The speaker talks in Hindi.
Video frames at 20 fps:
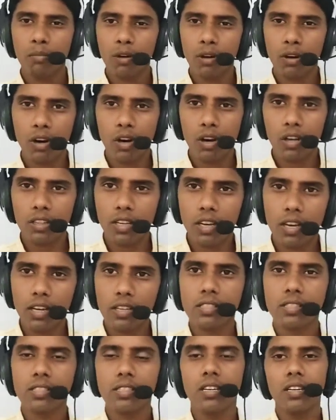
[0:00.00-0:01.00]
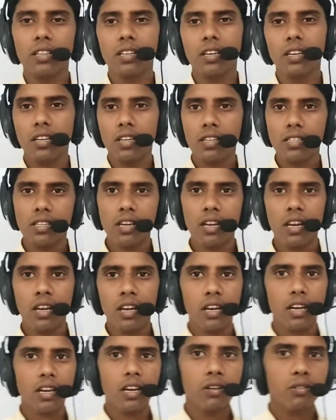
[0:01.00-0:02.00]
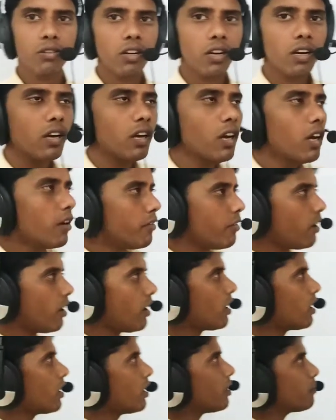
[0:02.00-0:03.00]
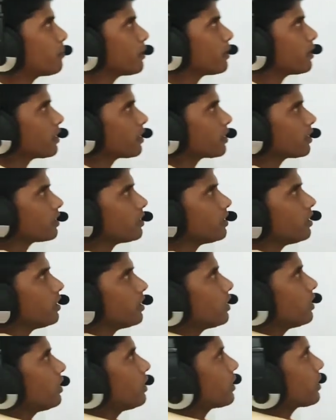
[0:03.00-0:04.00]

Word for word: बहुत अच्छे तरीके से गलना करूँगा फिलहाल अभी नहीं